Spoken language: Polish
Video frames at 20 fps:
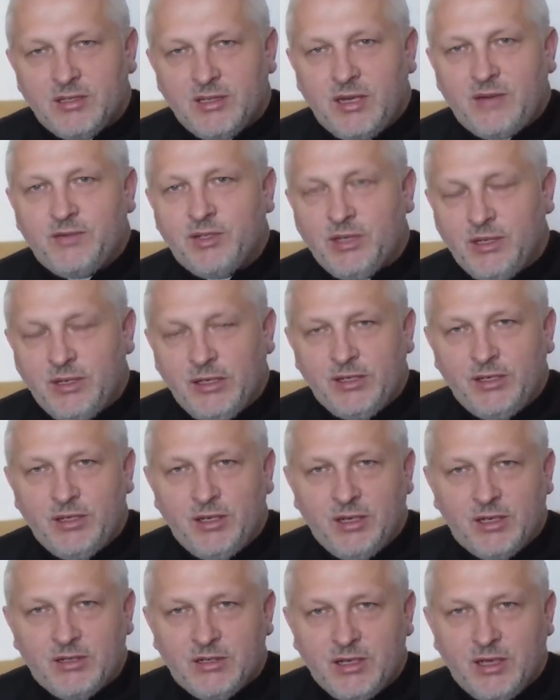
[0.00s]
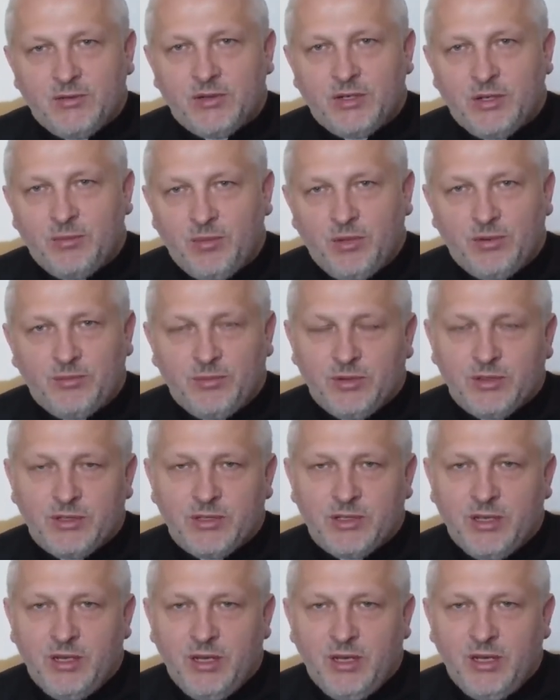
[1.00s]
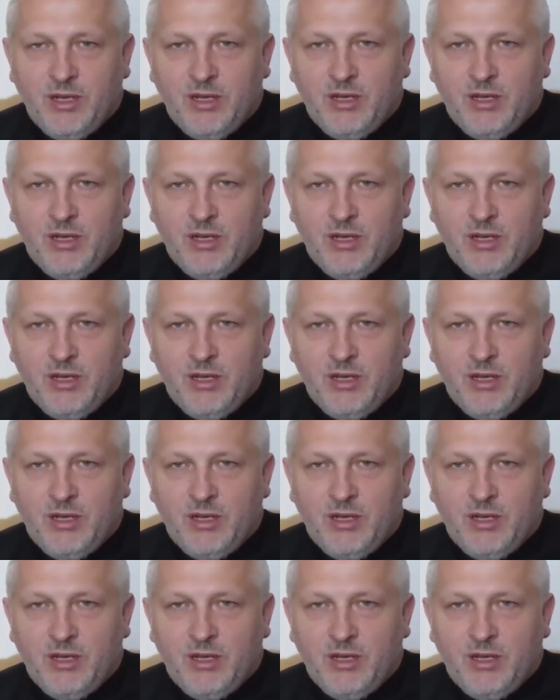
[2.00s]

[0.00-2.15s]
zawsze nadzieja, zawsze pomoc.